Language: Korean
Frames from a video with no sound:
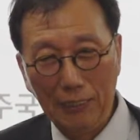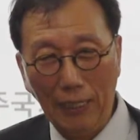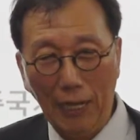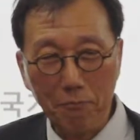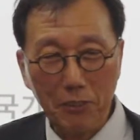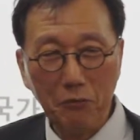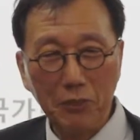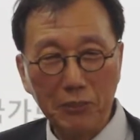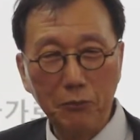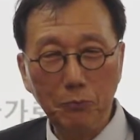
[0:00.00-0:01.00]

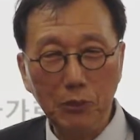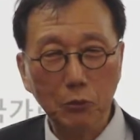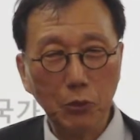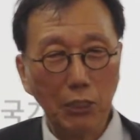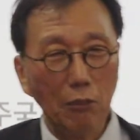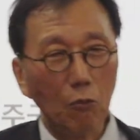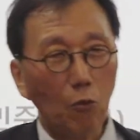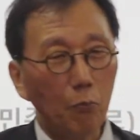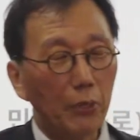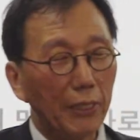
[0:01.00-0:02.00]
대한민국에서 민주주의가
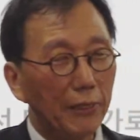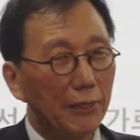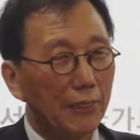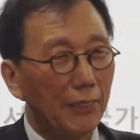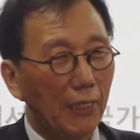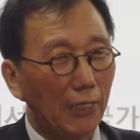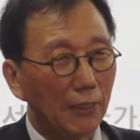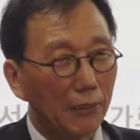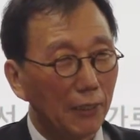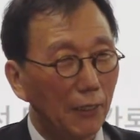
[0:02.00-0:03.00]
꽃피기를
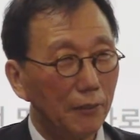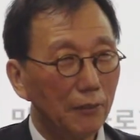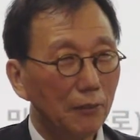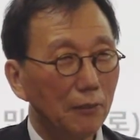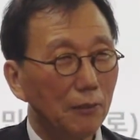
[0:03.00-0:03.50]
기대하는 것은